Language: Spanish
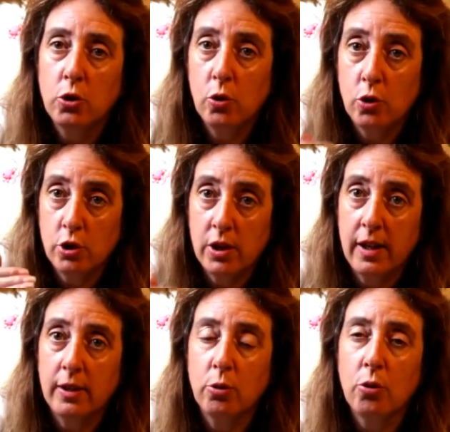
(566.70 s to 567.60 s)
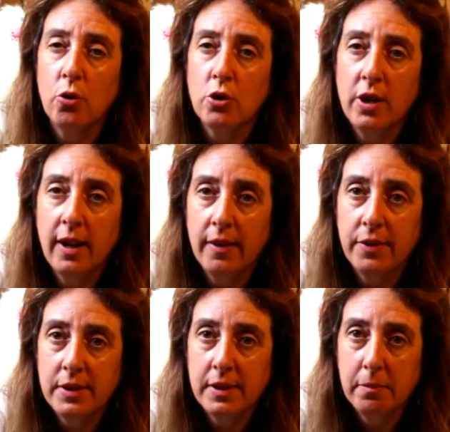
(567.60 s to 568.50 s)
os dejé todos los
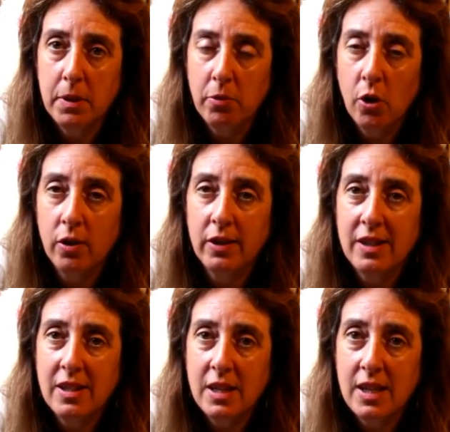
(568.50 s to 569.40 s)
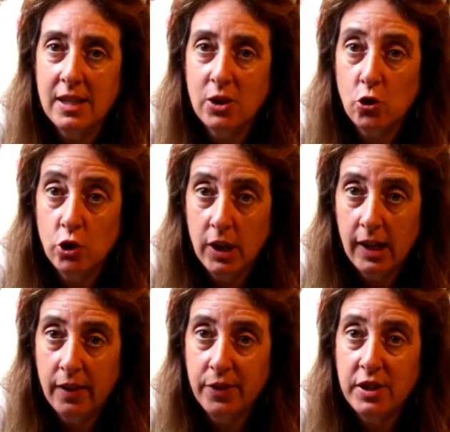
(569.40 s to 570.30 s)
enlaces en mi blog y esos
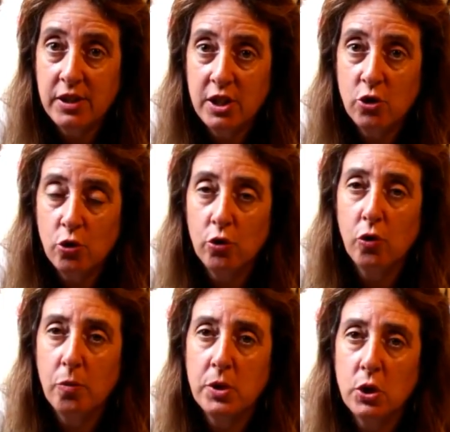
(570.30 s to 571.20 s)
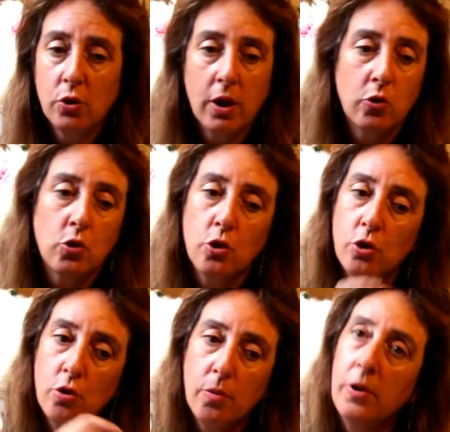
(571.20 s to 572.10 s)
enlaces sí son comisionados.
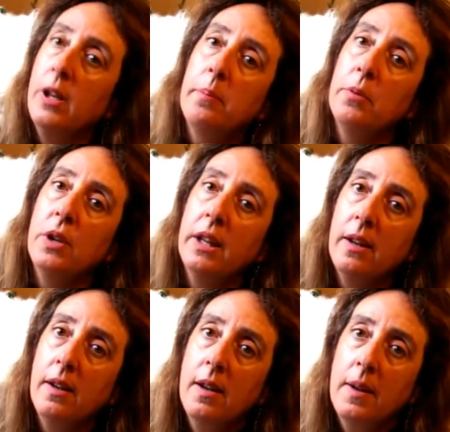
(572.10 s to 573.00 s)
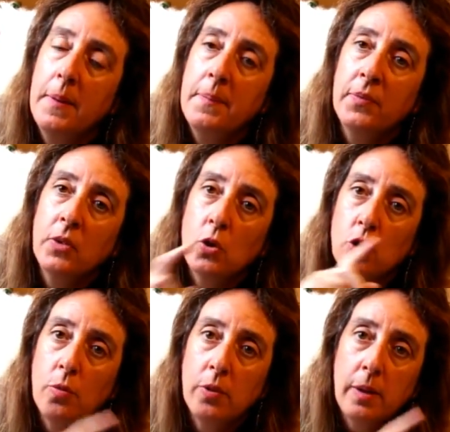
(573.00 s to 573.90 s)
Yo os lo voy a poner,
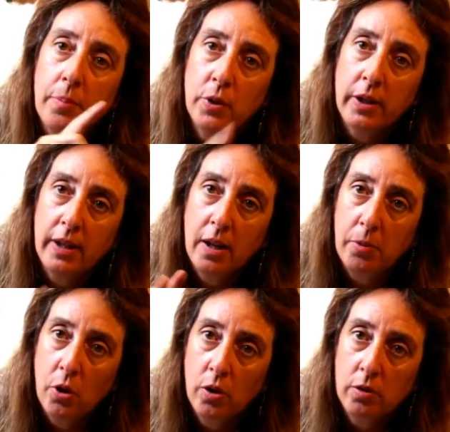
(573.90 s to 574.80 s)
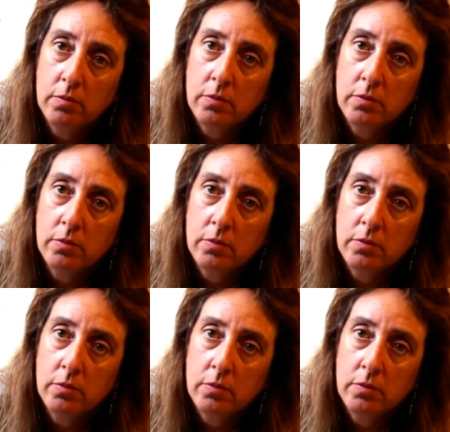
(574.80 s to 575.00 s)
os lo voy a poner en el blog.